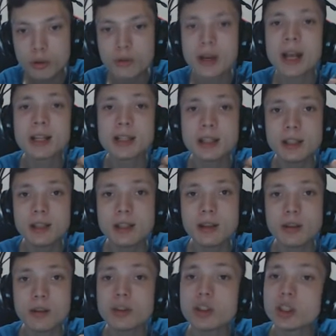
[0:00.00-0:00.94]
Renkli,
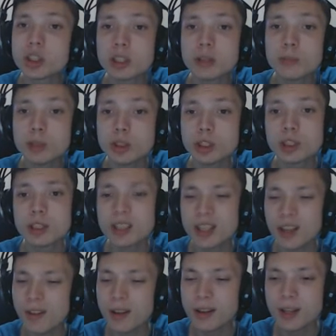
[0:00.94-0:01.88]
ışıklı ışıklı
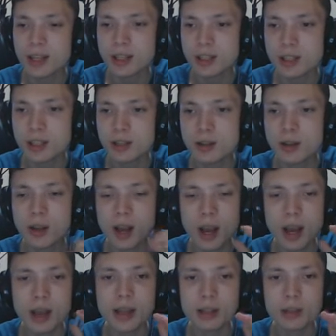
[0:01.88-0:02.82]
sevenler için
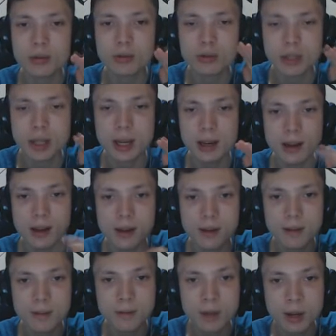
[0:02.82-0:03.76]
gayet güzel.
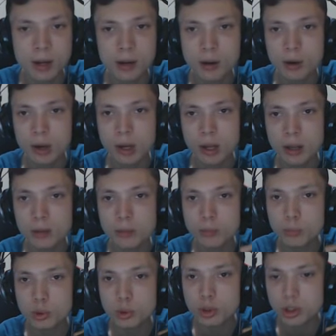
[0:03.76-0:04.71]

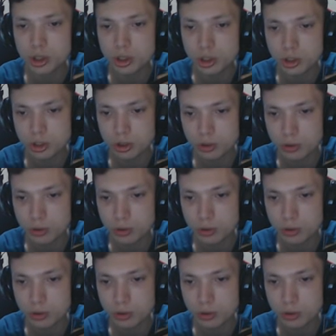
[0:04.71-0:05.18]
Müthiş.